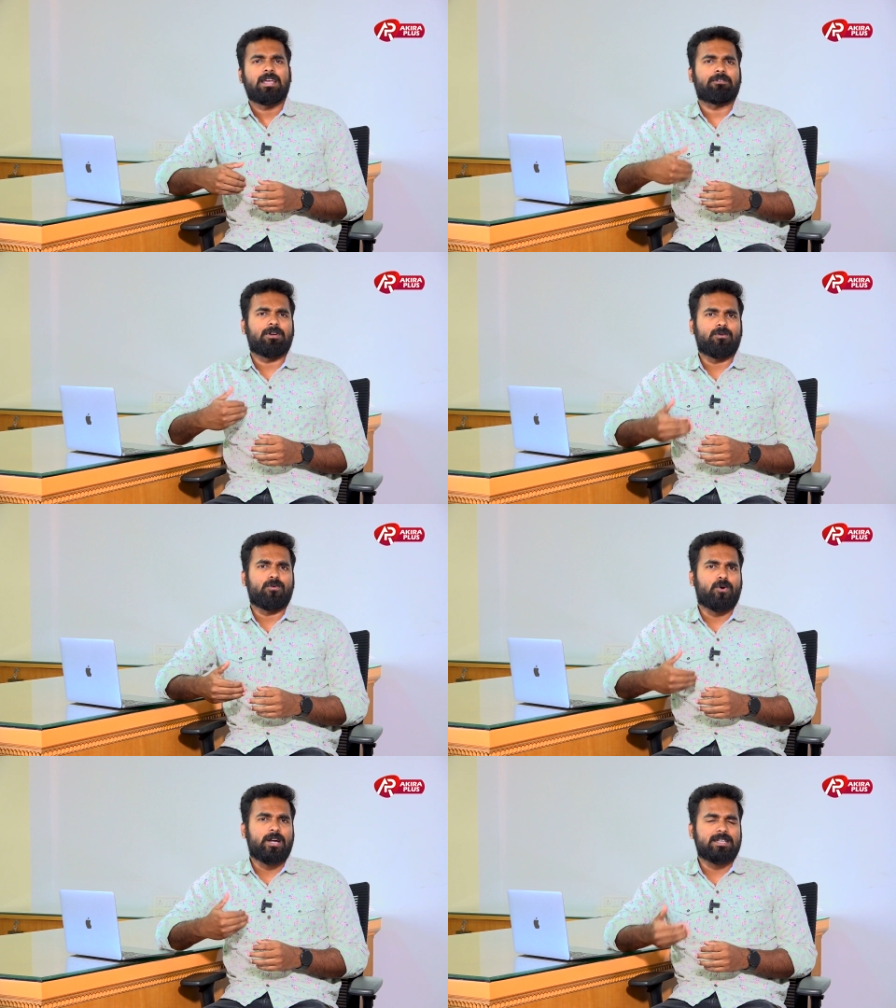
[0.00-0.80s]
இவர்
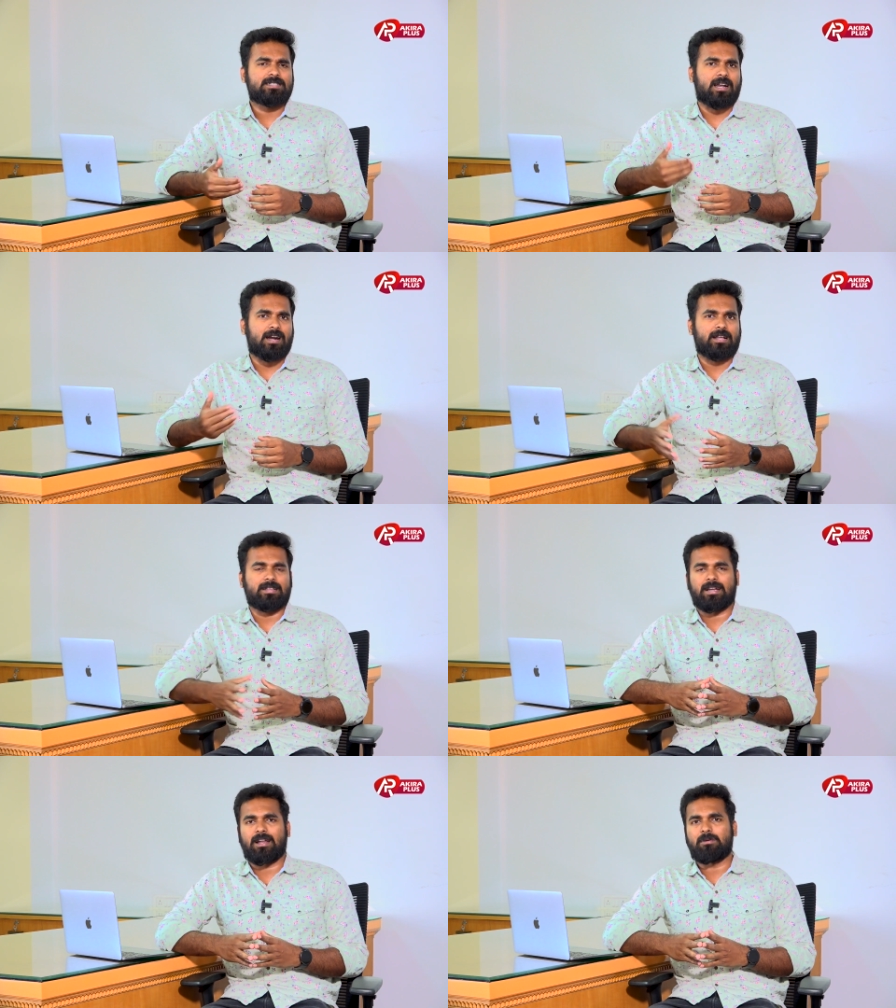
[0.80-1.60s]
உன்னை
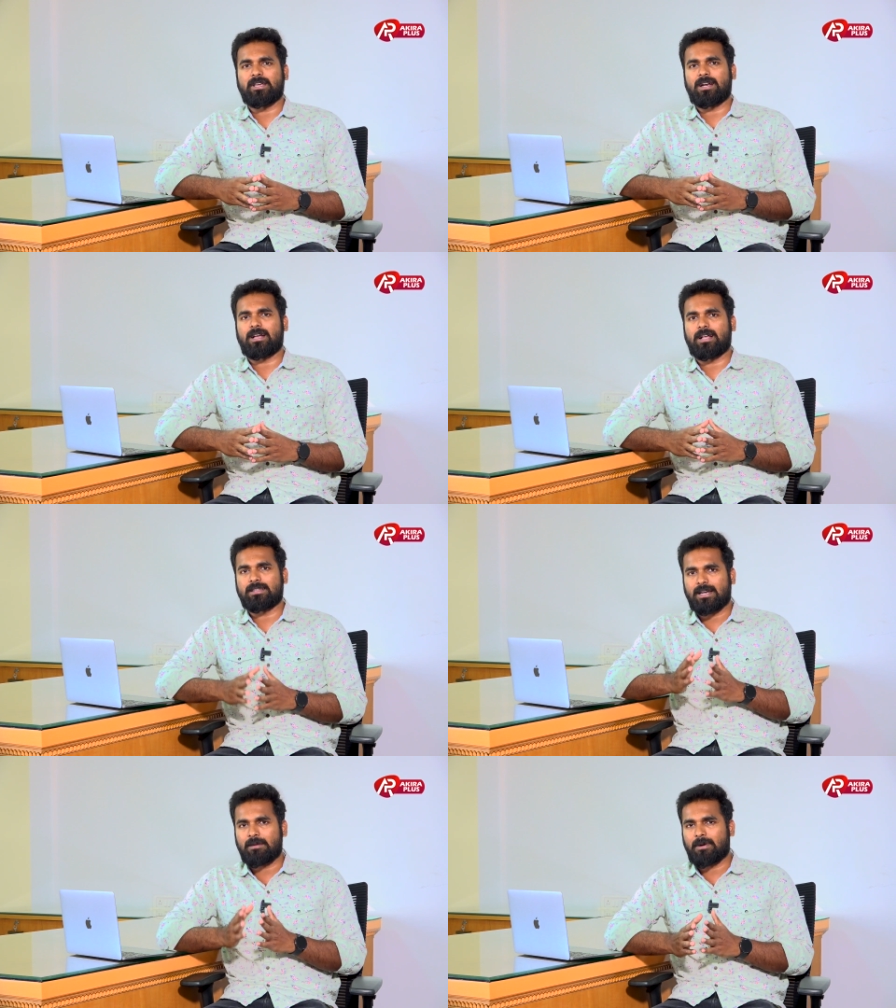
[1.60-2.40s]
சரணடைந்தேன் அப்படிங்கிற
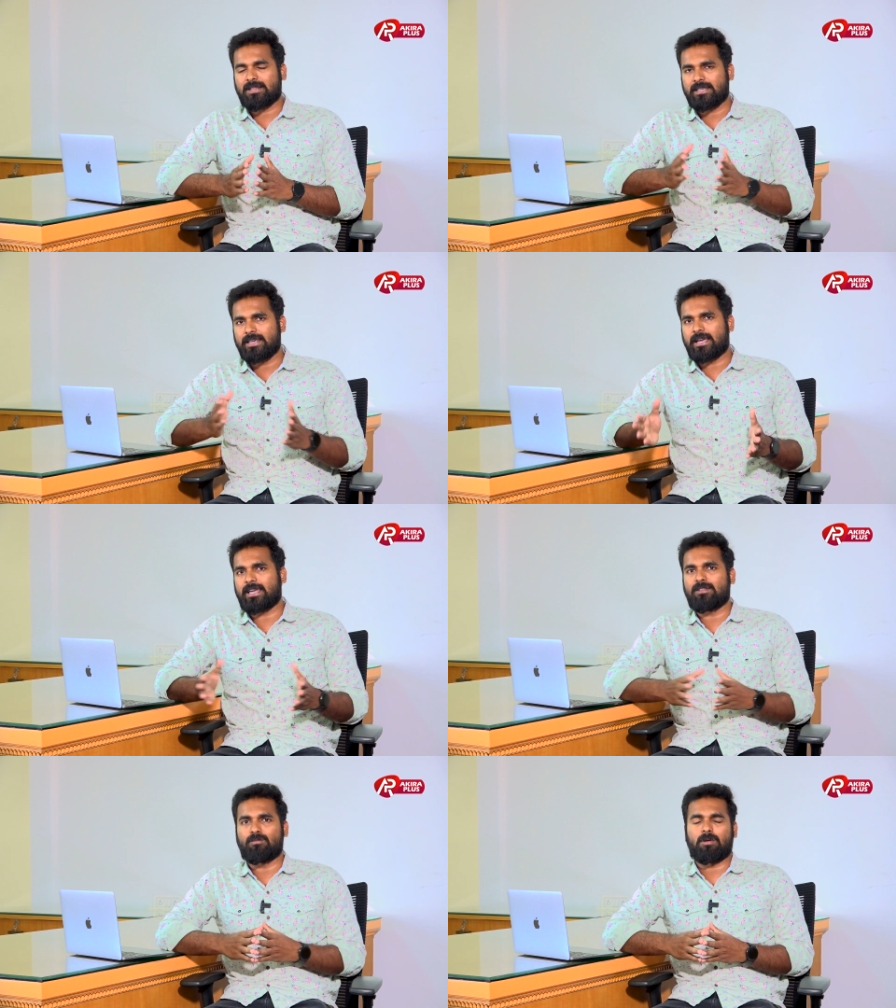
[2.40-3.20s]
திரைப்படத்தை
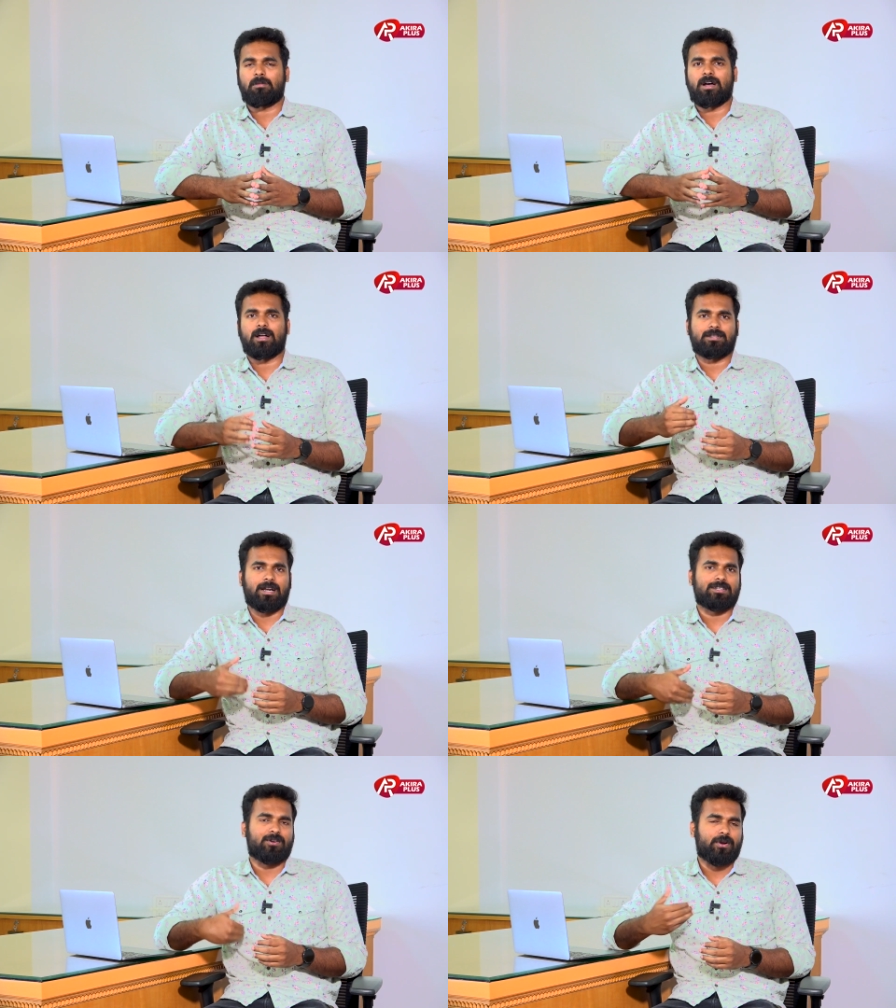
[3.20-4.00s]
இயக்கியது மூலமாக
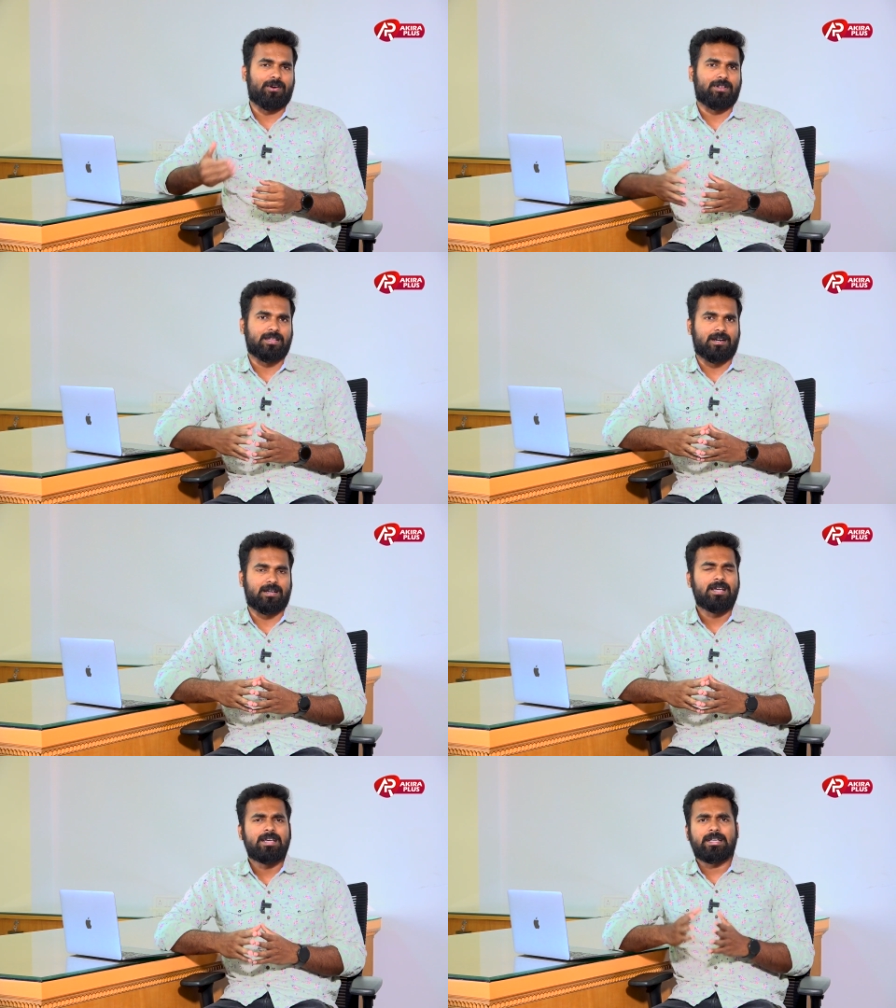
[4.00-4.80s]
திரைத்துறைகளில் வந்தார்
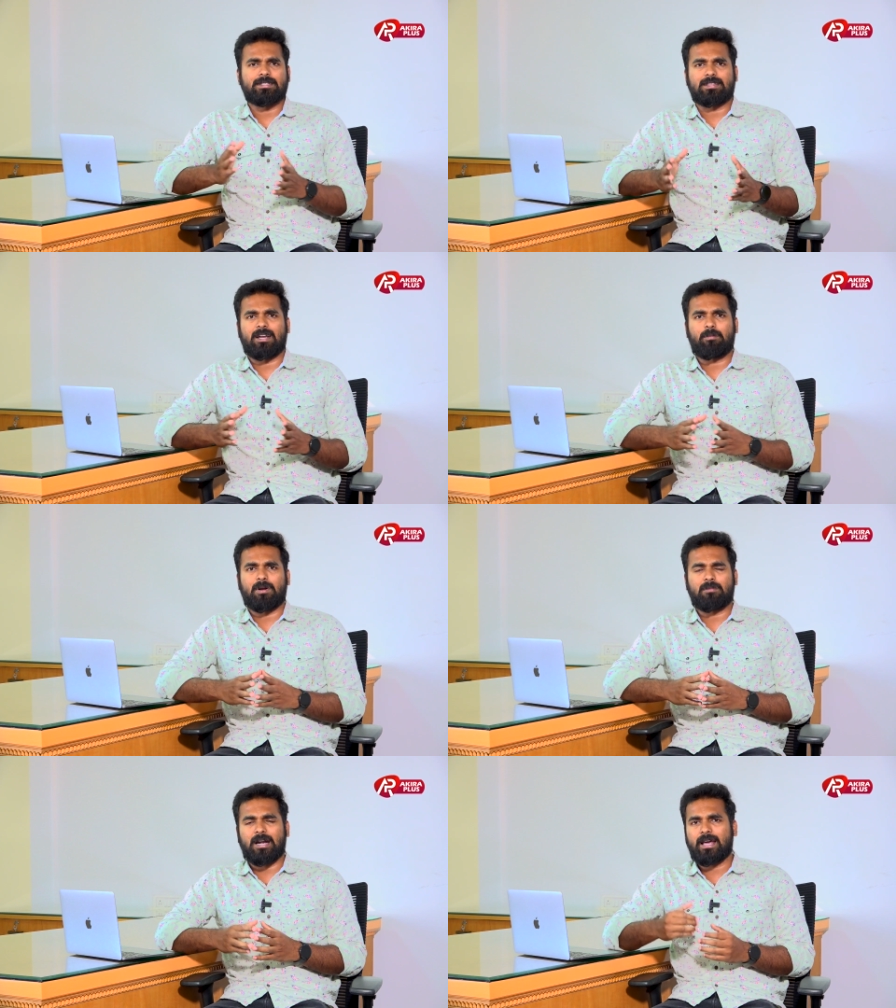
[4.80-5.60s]
இந்த
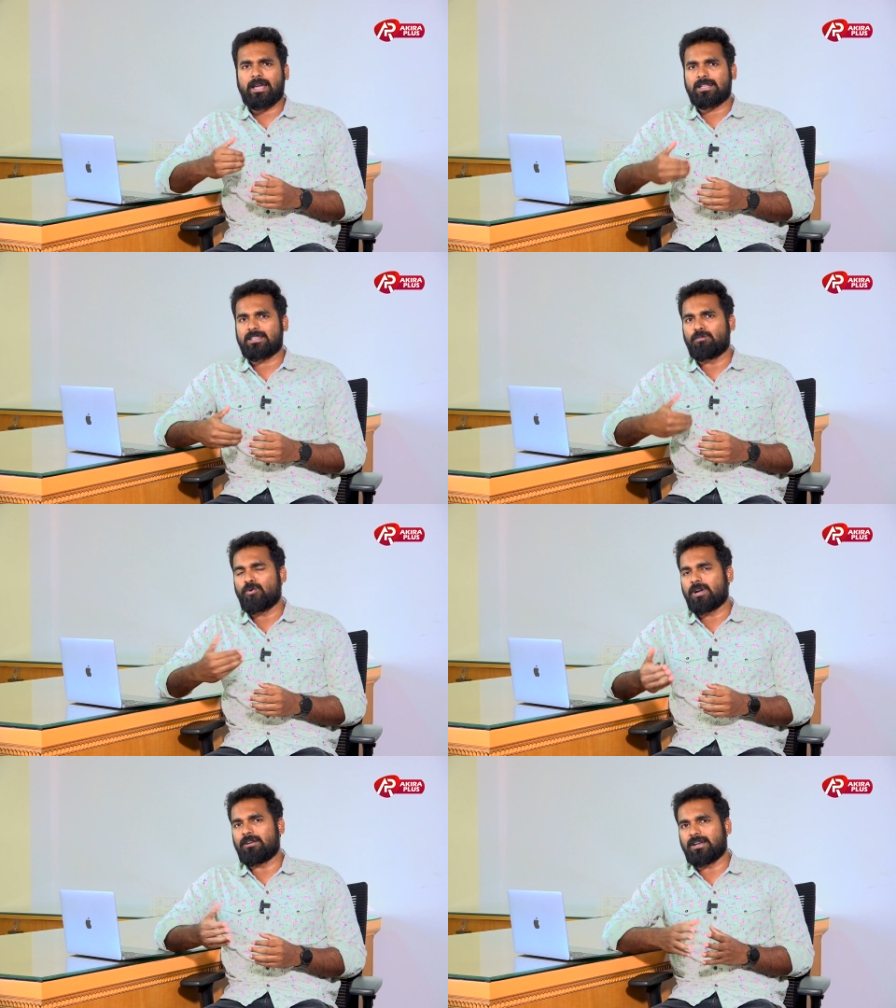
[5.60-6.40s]
திரைப்படம் ரெண்டாயிரத்தி
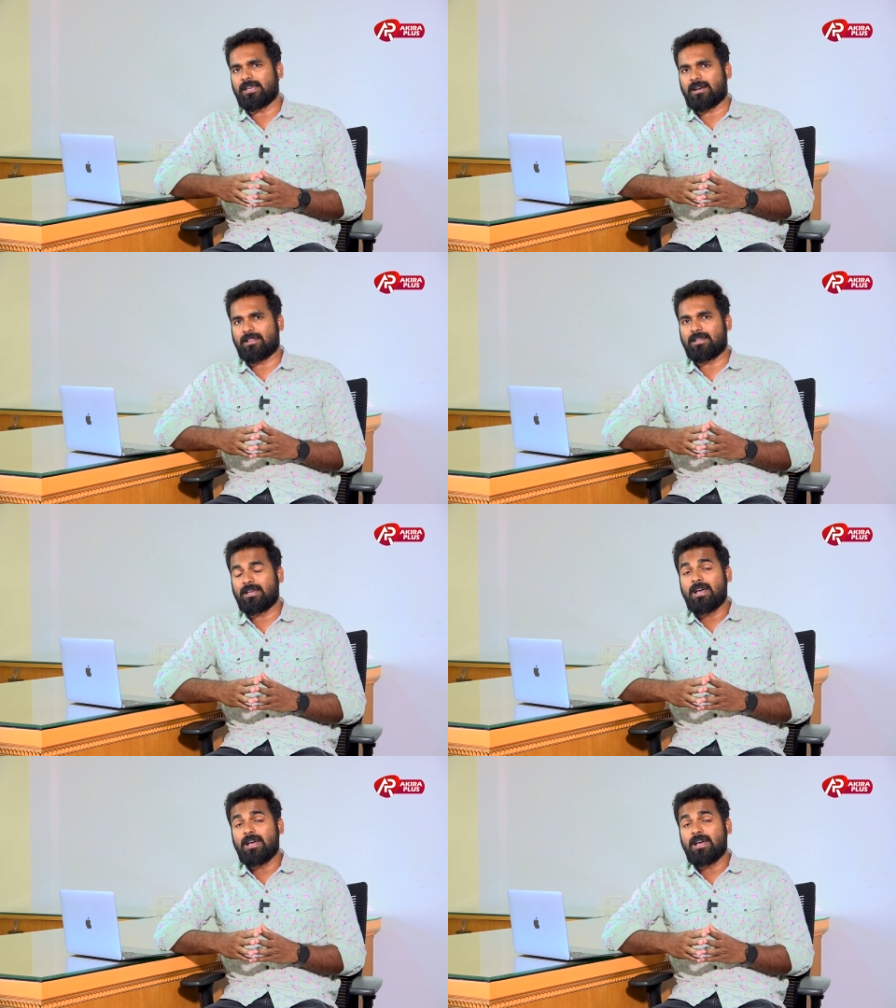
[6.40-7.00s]
மூணில் வெளியானது